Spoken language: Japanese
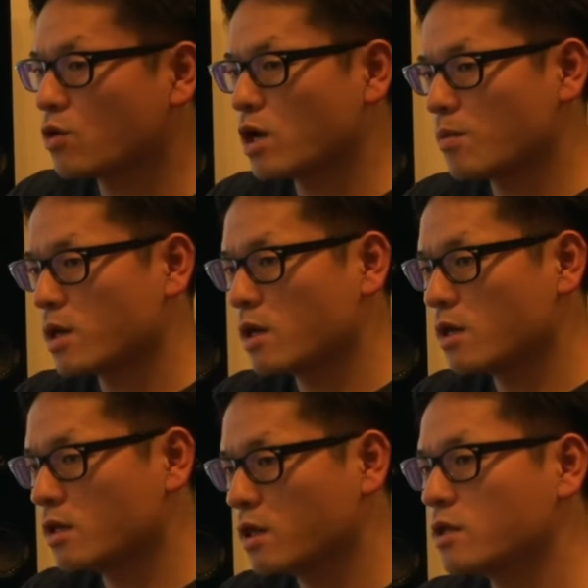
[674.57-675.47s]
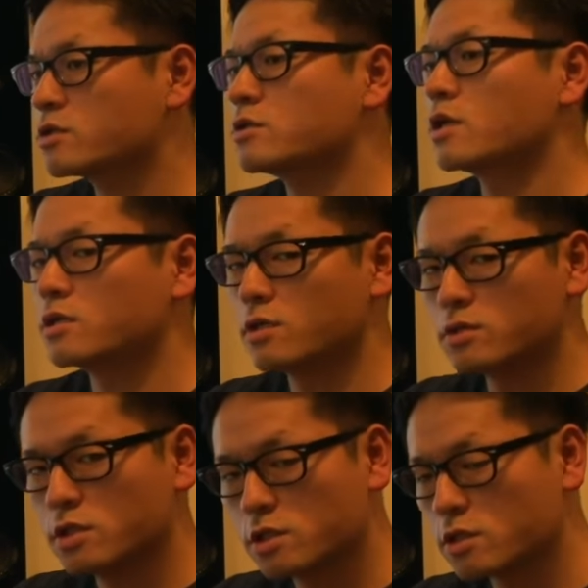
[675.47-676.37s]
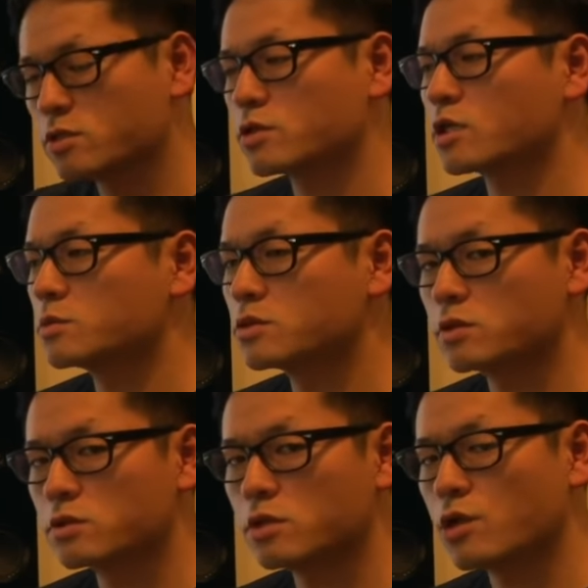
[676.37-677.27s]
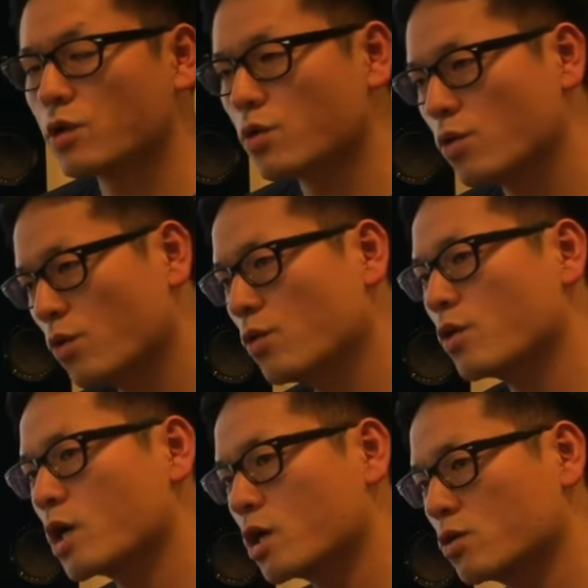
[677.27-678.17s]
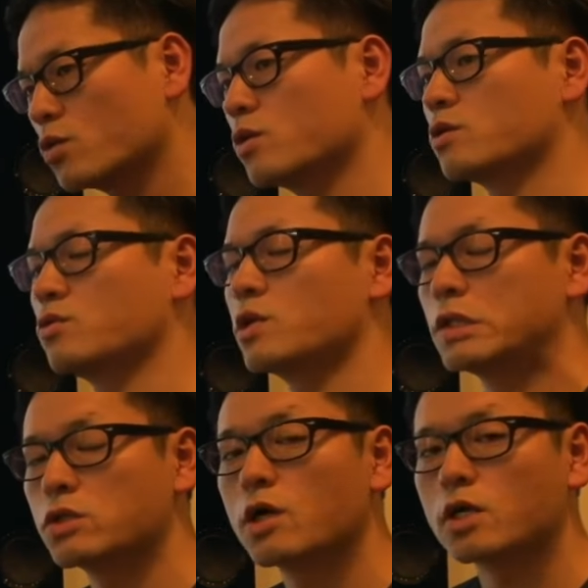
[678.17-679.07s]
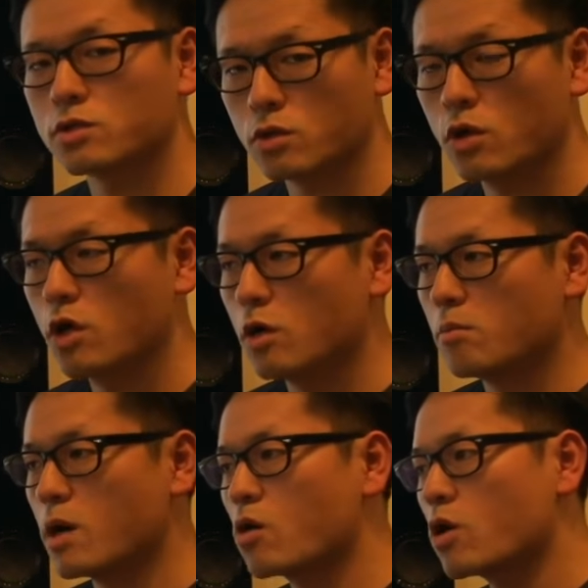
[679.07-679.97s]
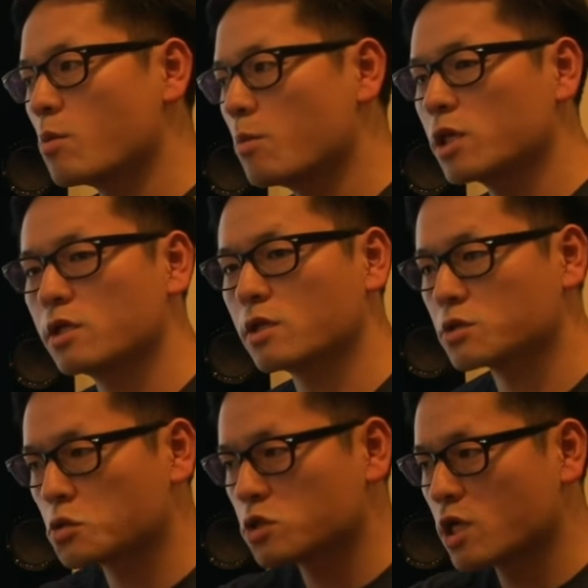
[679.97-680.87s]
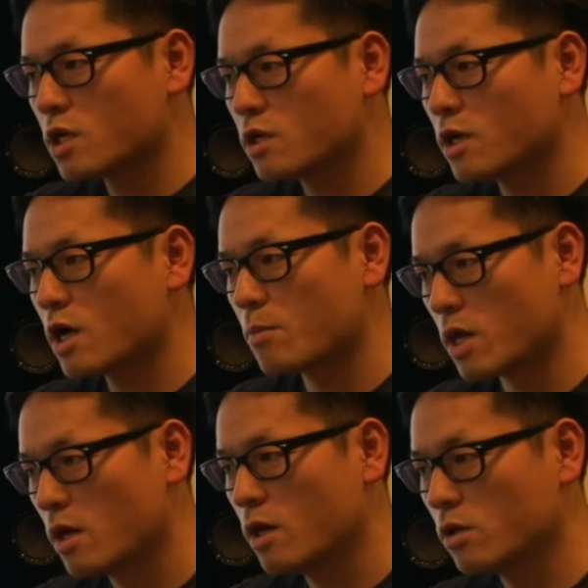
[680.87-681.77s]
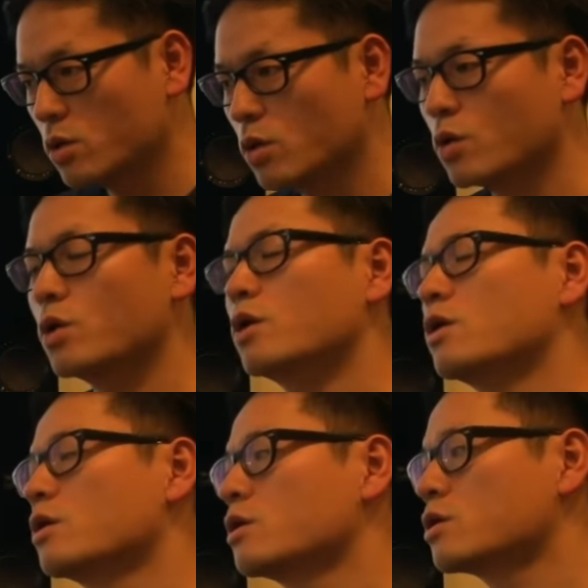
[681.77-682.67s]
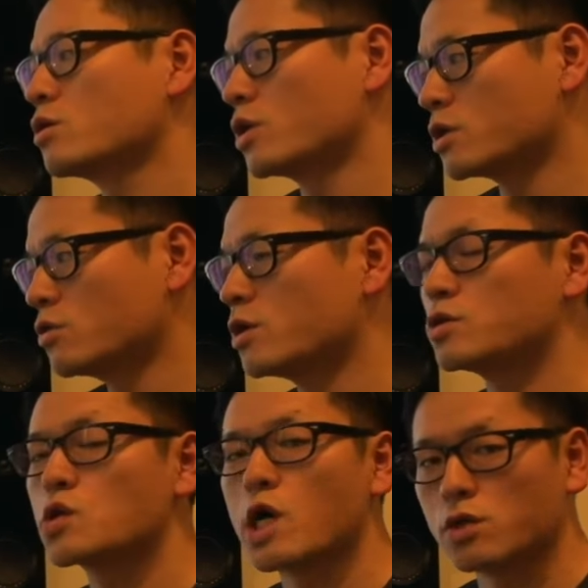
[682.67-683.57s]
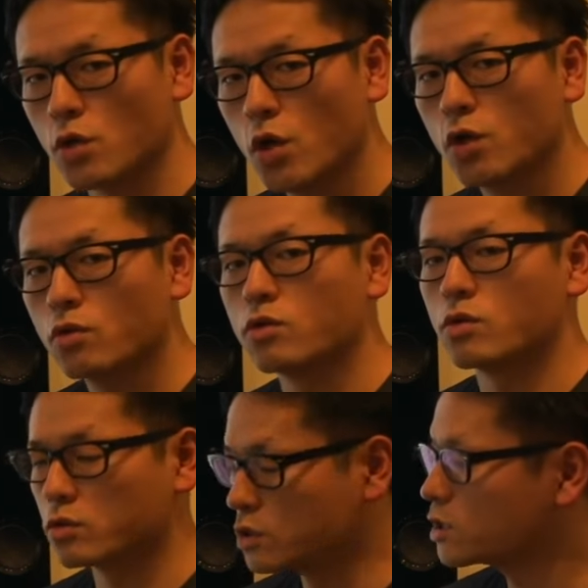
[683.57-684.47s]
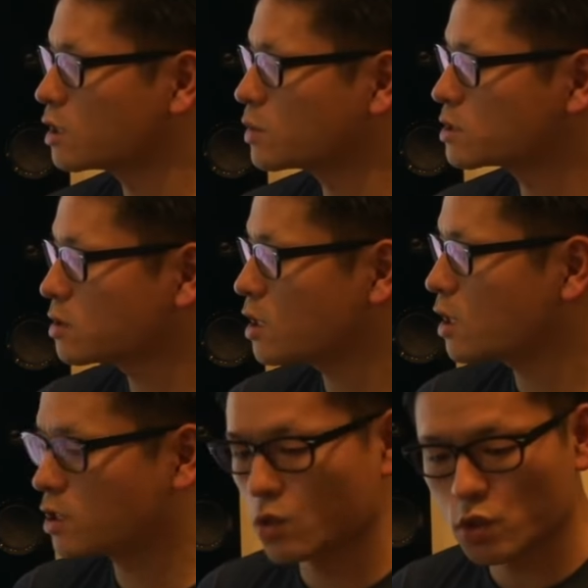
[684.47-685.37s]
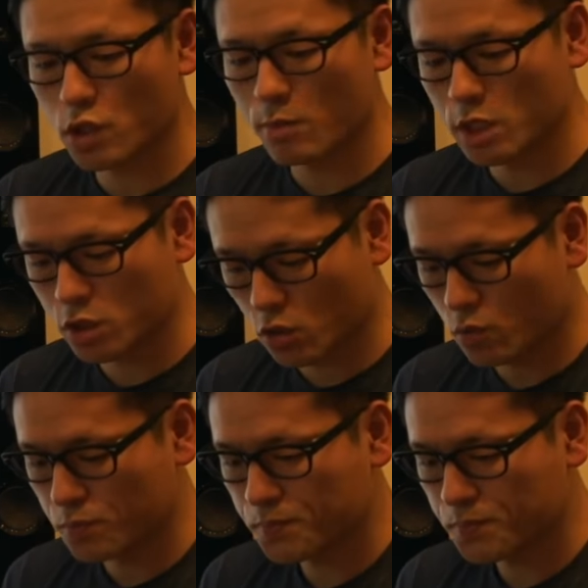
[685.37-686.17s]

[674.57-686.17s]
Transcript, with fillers: 小亀で作られている二次的著作物については両方からの許諾を得る必要があるぞと。孫亀までいったらその3亀の許諾を得る必要があるよということになりますので気をつけましょ